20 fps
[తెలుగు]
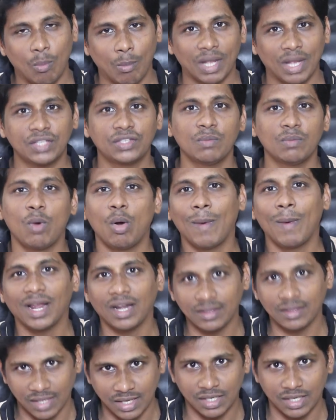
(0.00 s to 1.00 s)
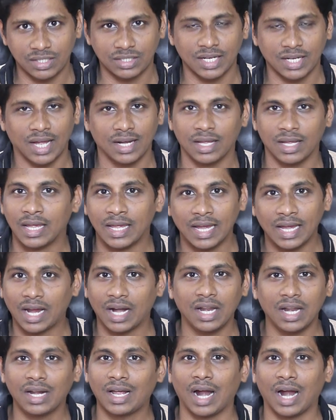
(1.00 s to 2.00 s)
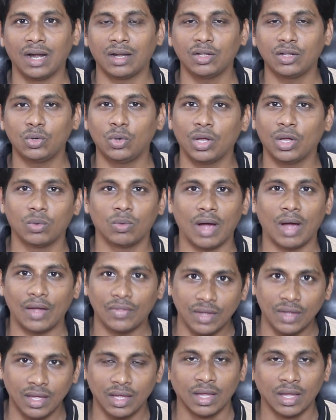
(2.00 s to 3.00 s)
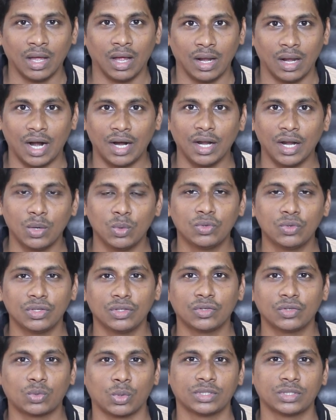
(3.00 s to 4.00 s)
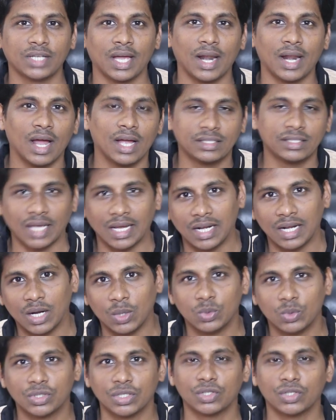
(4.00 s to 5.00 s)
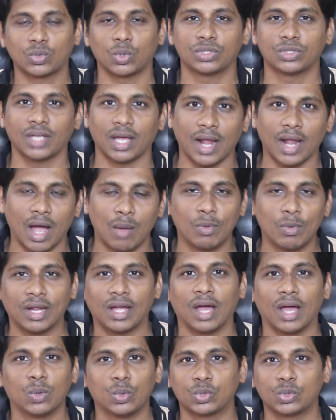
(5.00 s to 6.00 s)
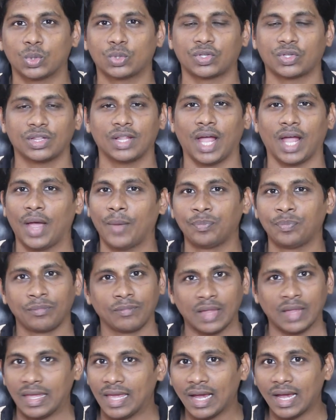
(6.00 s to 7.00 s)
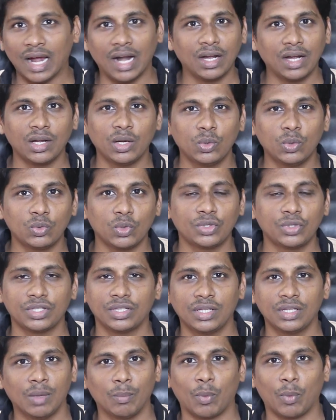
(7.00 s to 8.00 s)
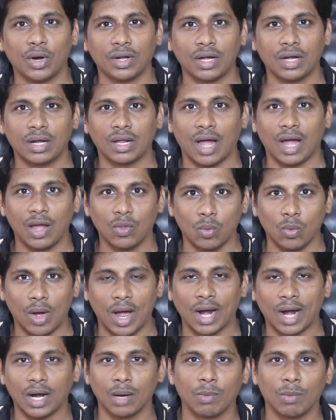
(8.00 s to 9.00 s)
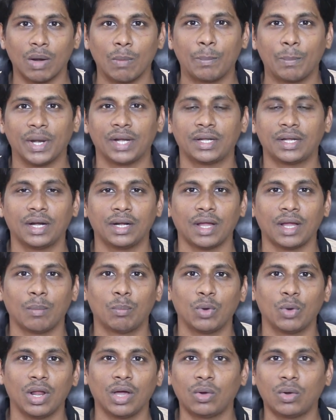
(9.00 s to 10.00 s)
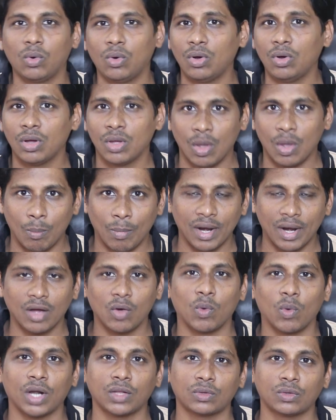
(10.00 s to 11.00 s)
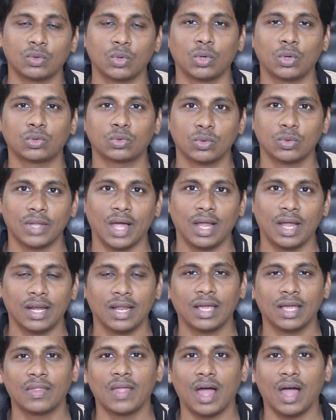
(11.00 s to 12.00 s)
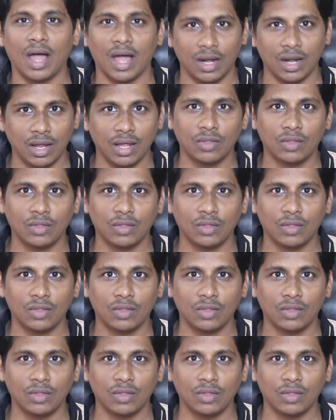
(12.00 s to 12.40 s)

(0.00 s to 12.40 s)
మంచి మొబైల్ సజెస్ట్ చేయాలి ఇక్కడ నేను కంట్రీ చూడను అది లండన్ నుంచి తీసుకొచ్చారా చైనా నుంచి తీసుకొచ్చారా అమెరికా నుంచి వచ్చిందా ఏ కంట్రీ నుంచి వచ్చింది ఇంపార్టెంట్ కాదు అక్కడ మనం పెట్టే డబ్బులకు మనకు వర్త్ దొరుకుతుందా లేదా అనే